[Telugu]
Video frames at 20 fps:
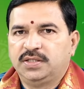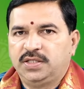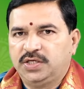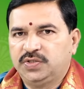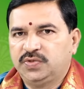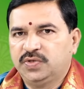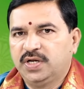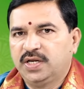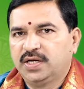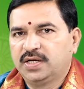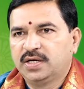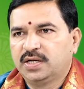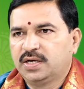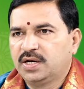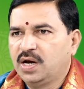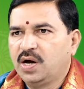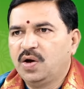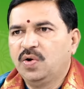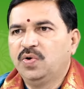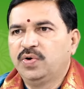తీసుకోవడానికి
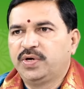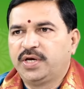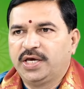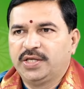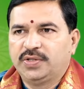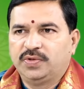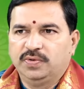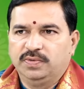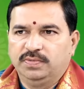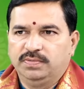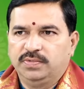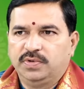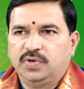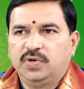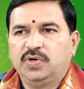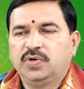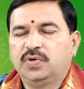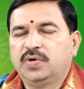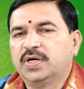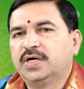రాహు కేతు
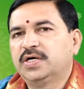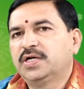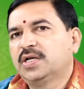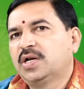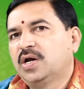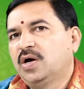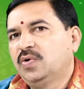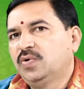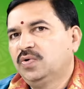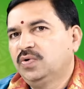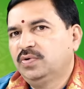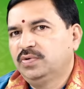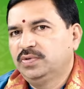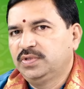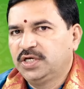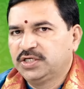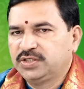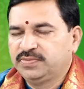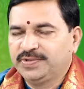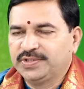రెండు కూడా అంటే రాహు
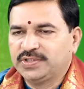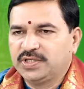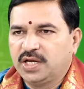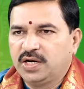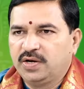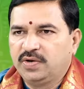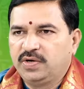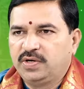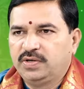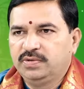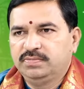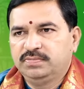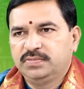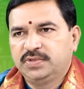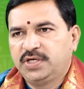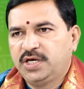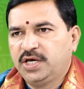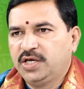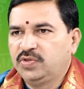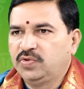దశమ స్థానంలో ఉన్నాడు
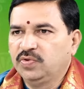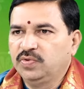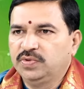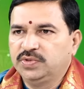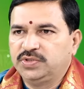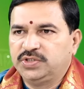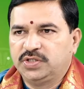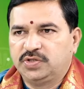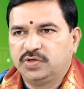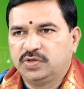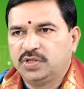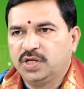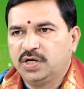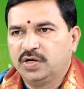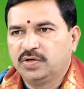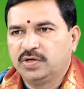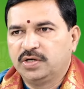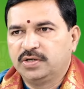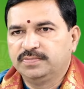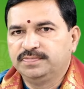కేతు
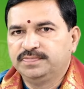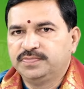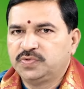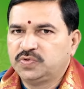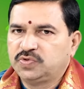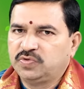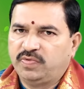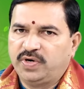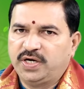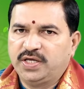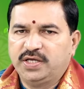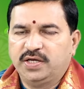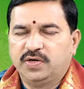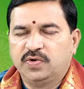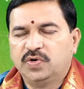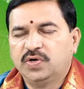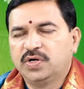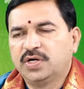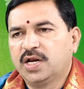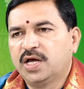చతుర్థంలో ఉన్నాడు సో వాళ్ళు
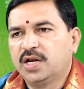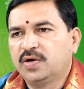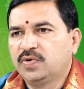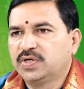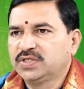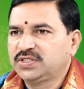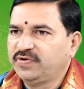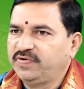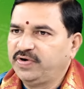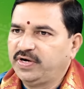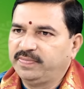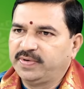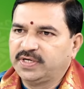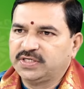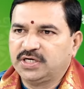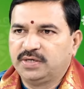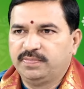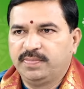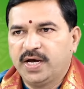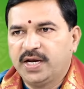రెండు గ్రహాలు కూడా సెవెంటీ
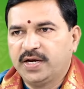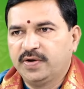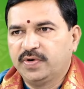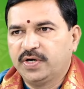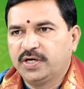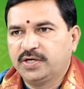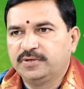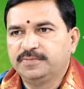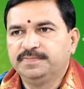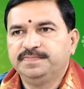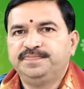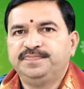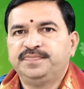పర్సెంట్ బాగానే ఉన్నట్టు